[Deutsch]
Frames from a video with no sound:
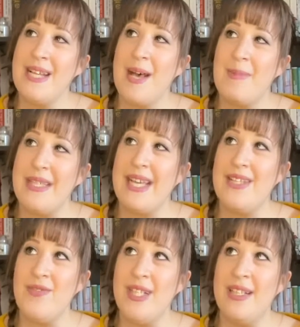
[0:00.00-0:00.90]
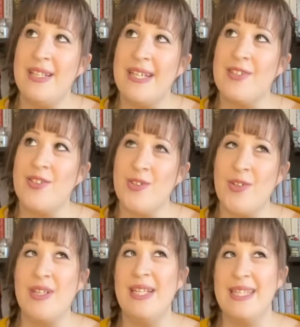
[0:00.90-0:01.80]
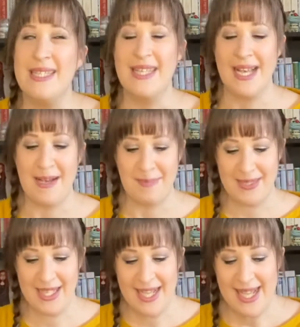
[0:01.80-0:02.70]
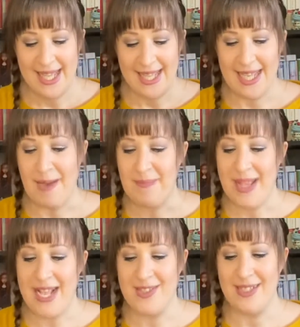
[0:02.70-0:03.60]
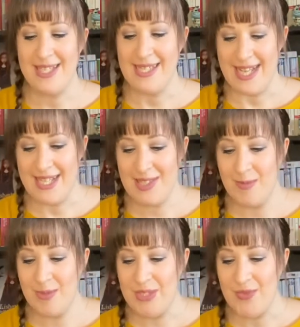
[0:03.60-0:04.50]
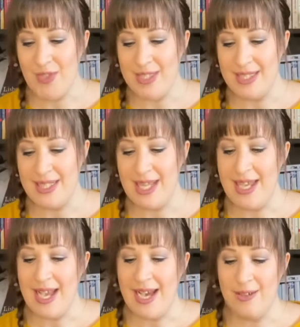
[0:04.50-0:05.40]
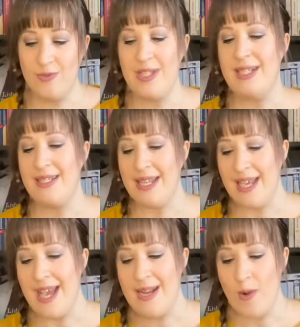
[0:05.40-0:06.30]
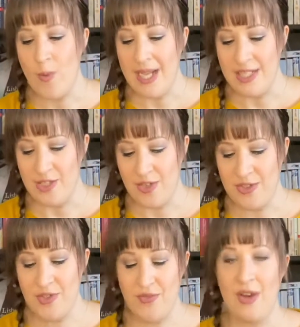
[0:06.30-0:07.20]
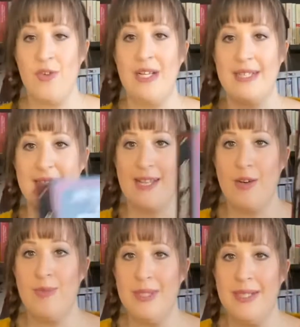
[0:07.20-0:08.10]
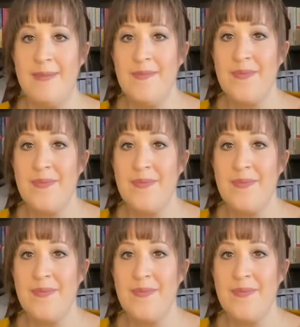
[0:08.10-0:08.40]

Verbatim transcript: habe ich echt viele dann doch noch gelesen gehabt. Ja, also das erste Buch ist von Dia oder Diana Wine Jones, Fauler Zauber.